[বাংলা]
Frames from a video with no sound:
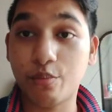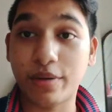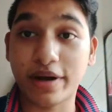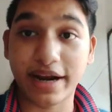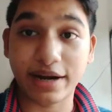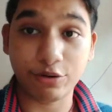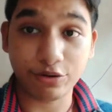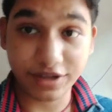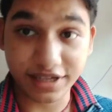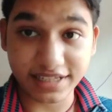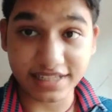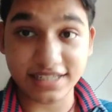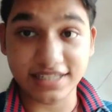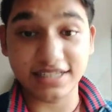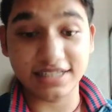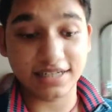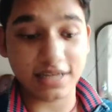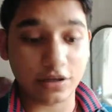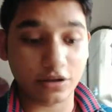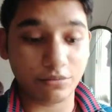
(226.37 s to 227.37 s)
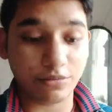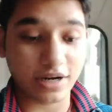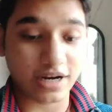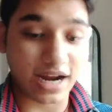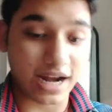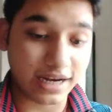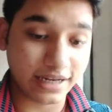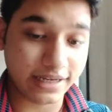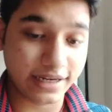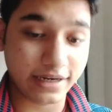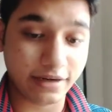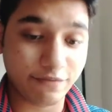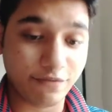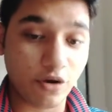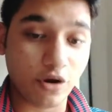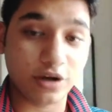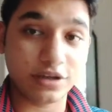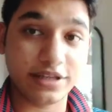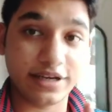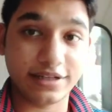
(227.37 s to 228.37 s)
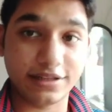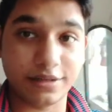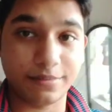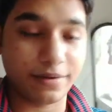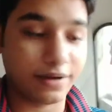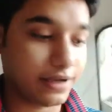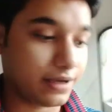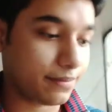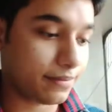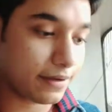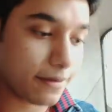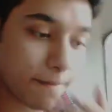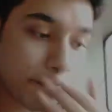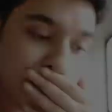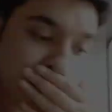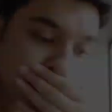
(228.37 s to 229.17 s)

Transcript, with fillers: বা কেন কিনছি সেটা তোমরা কালকের ব্লগে দেখতে পেয়ে যাবে